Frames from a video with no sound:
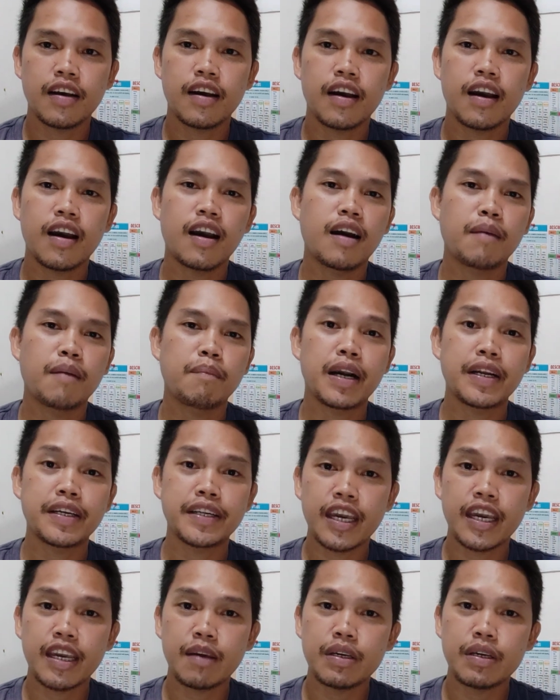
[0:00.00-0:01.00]
uh, pang
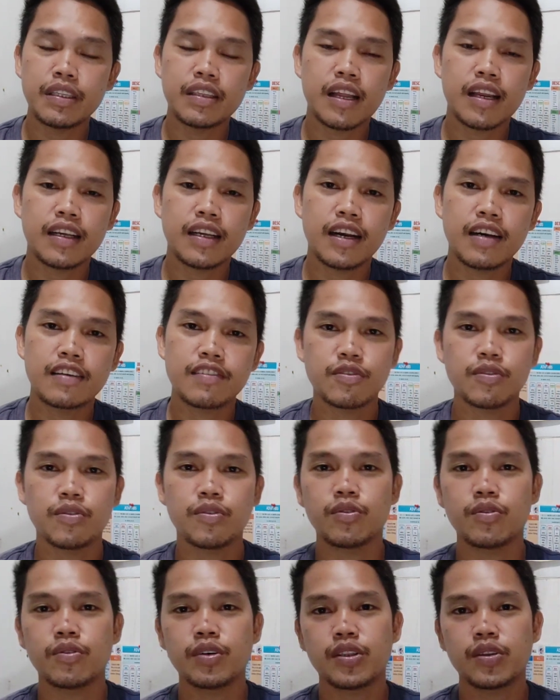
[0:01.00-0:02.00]
diving talaga.
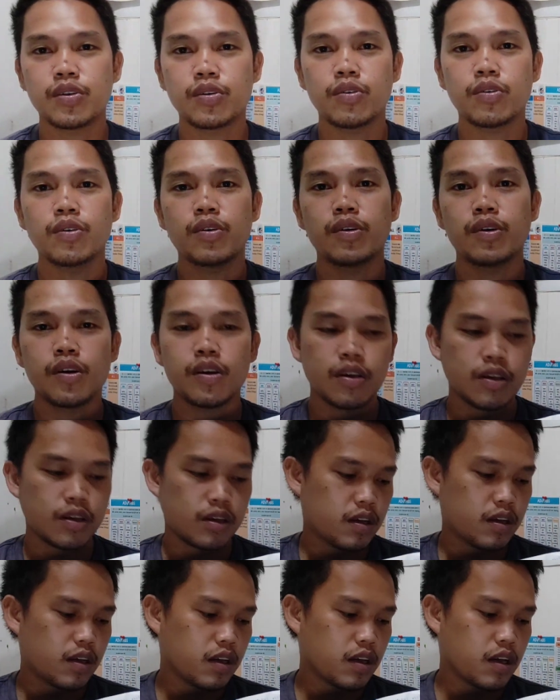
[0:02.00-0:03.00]
So, ito,
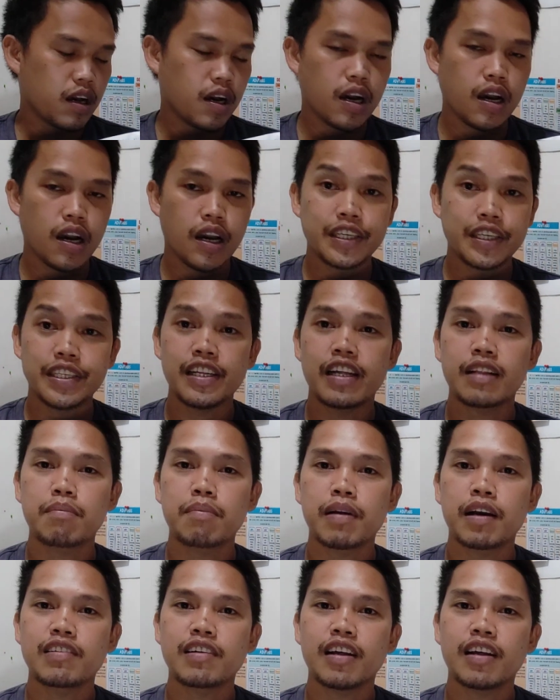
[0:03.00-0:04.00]
uh, headlight
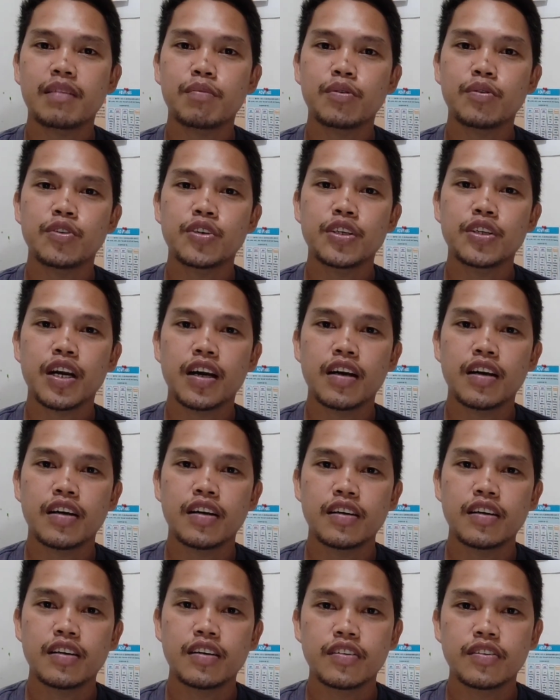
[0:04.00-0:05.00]
flashlight po siya.
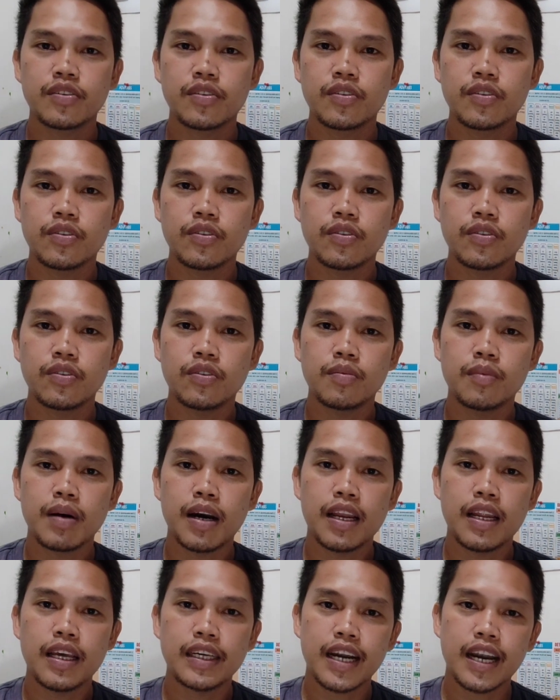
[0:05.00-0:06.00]
So,
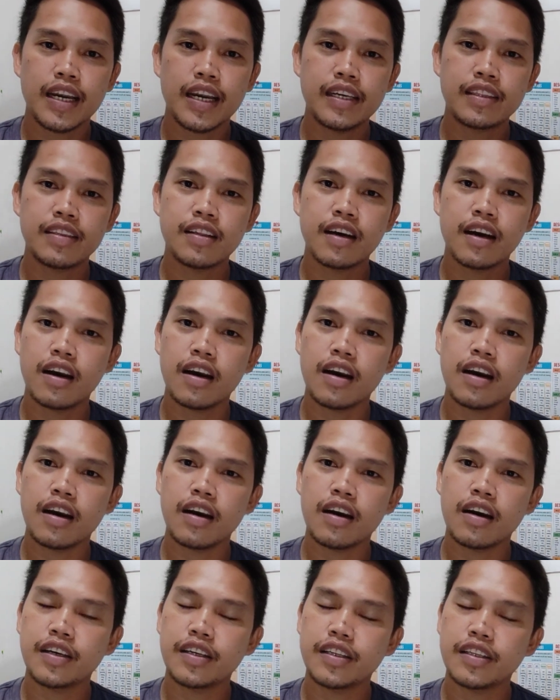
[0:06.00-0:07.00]
bale, kahit na
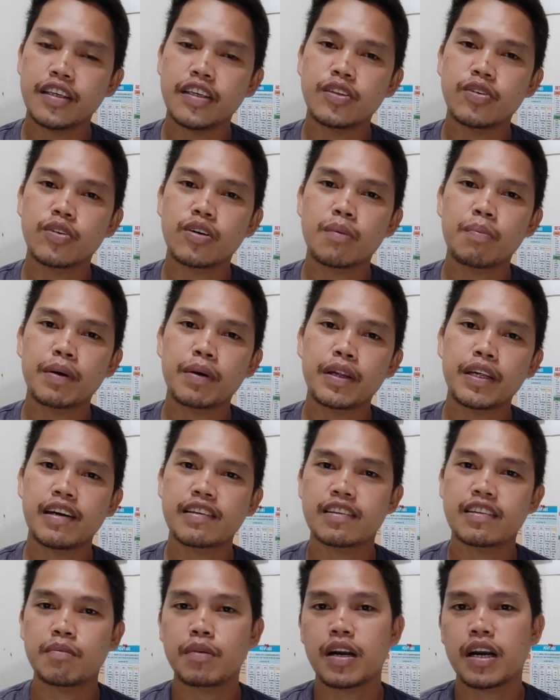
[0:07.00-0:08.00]
hindi ito
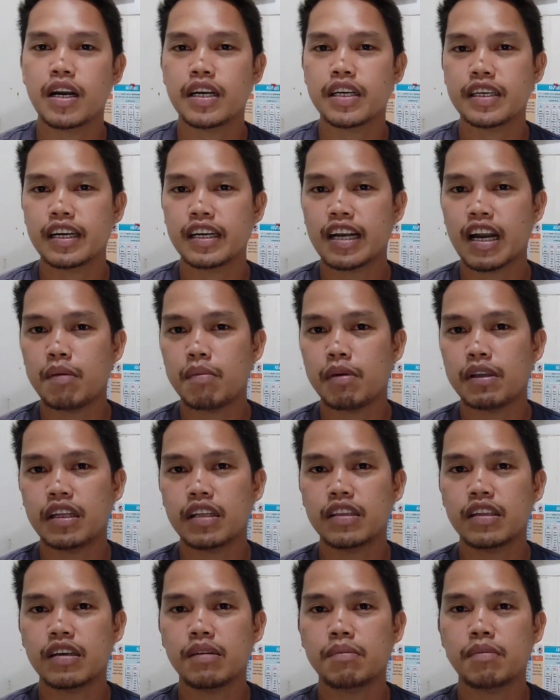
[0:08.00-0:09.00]
kapareha sa mga ginagamit
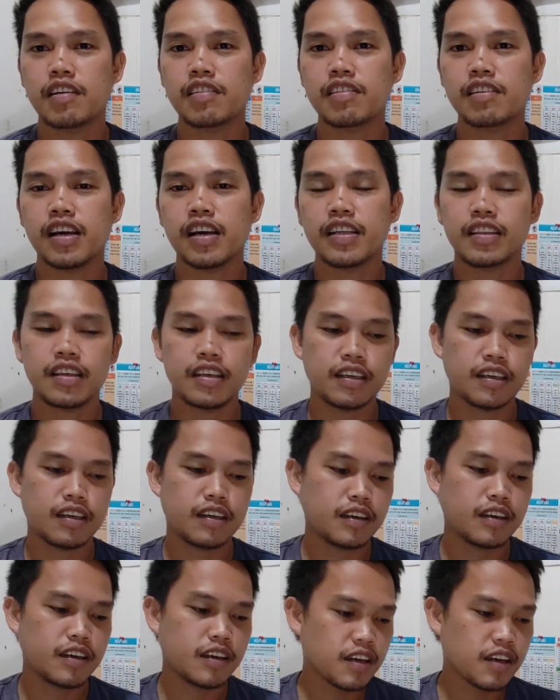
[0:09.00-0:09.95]
nating flashlight, eh,